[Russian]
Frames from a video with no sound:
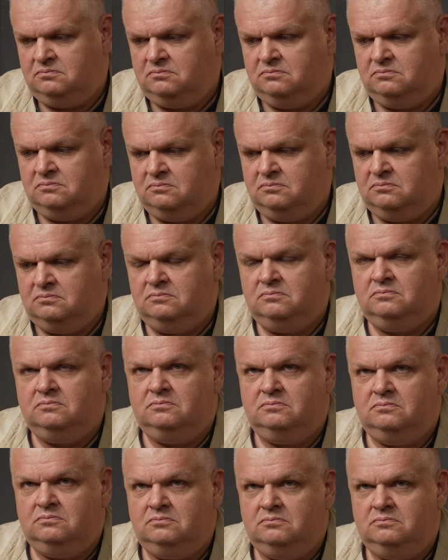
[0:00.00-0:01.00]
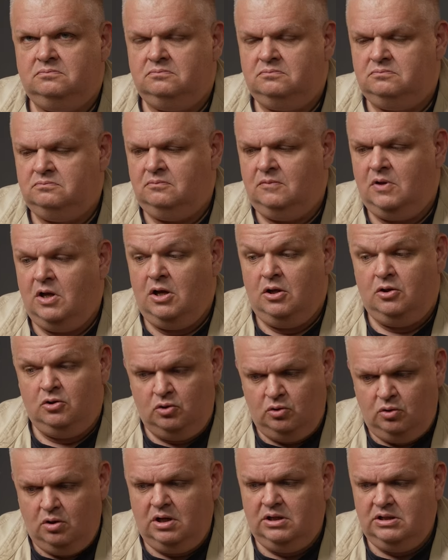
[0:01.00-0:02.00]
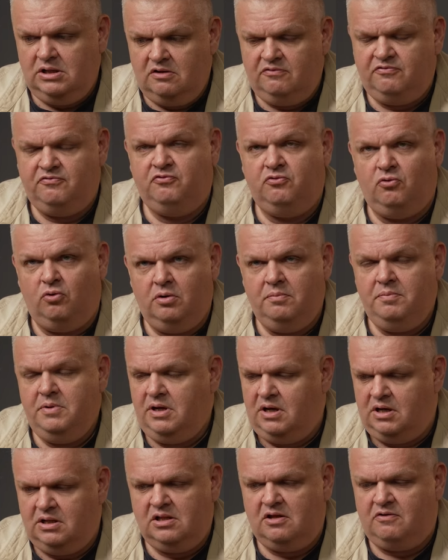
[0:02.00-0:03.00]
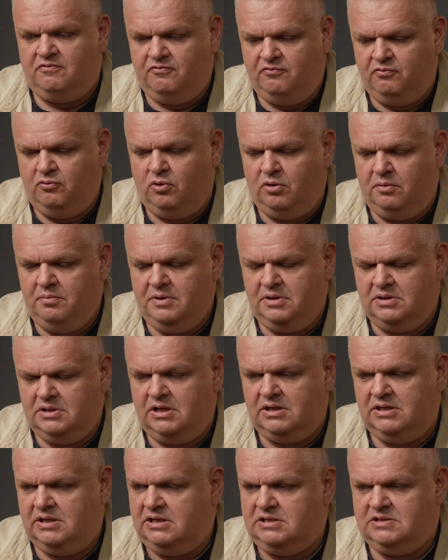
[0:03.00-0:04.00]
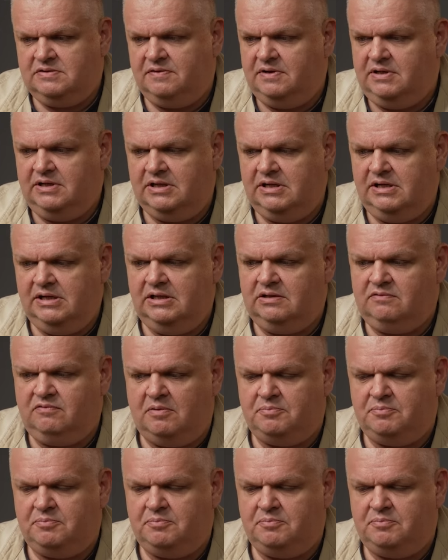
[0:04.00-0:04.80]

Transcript: возраст мы видим. Но, но она в форме, она в форме, форме да. да, для своих лет